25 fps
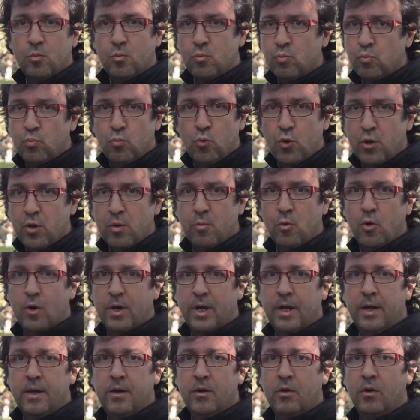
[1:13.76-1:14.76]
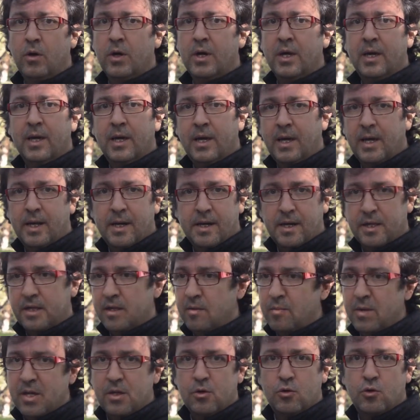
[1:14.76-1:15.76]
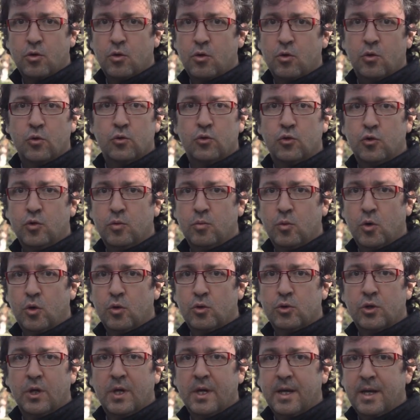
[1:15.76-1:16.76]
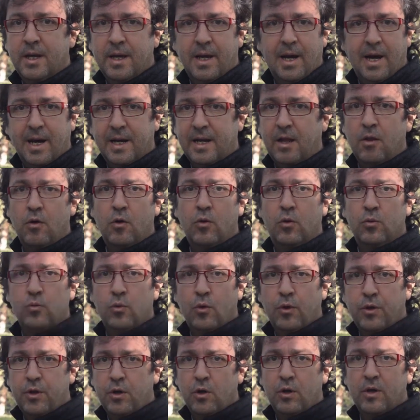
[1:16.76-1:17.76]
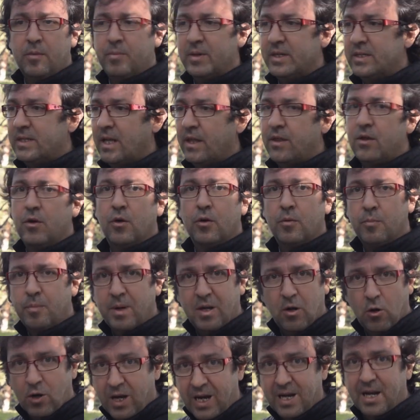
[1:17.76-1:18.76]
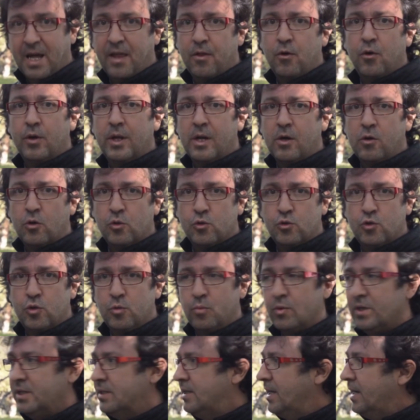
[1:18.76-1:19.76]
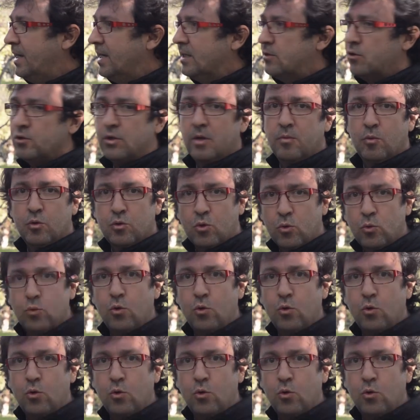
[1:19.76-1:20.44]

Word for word: muy homogéneo en rendimiento, consumos, agrado de conducción y prestación, pero el ganador en consumo en este caso es el motor